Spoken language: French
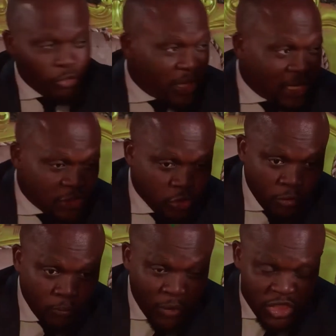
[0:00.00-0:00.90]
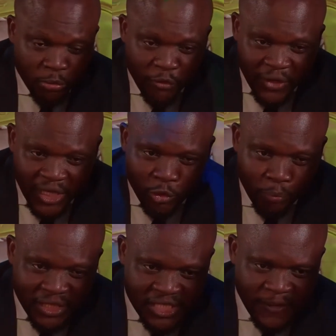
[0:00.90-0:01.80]
En tout cas, Katio, moi je me ferai tout
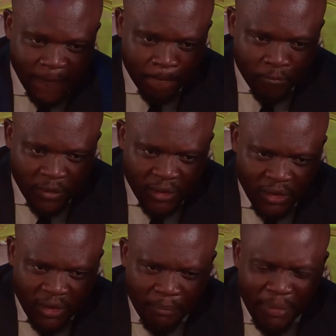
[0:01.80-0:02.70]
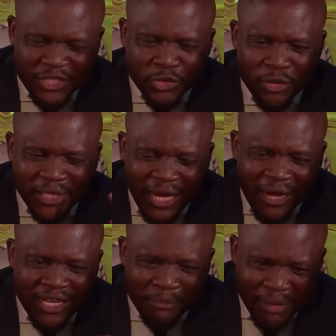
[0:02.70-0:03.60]
petit. Parce que
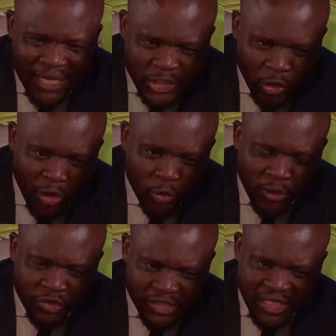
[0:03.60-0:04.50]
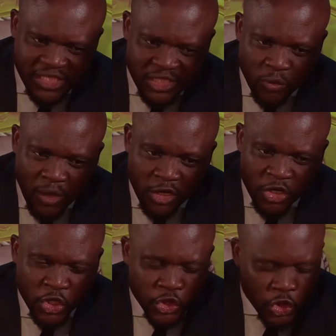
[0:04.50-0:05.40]
quand Ebele sera au courant de cette histoire,
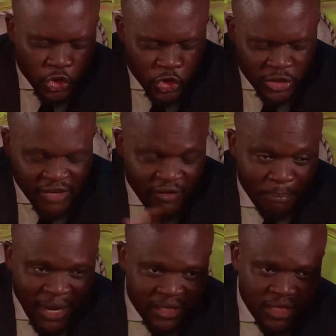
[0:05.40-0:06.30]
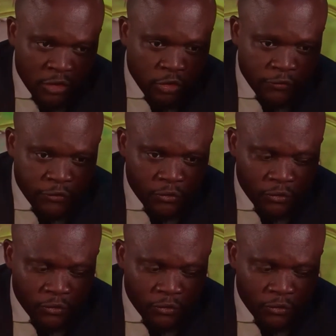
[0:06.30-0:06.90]
je jure, ça va barder entre vous.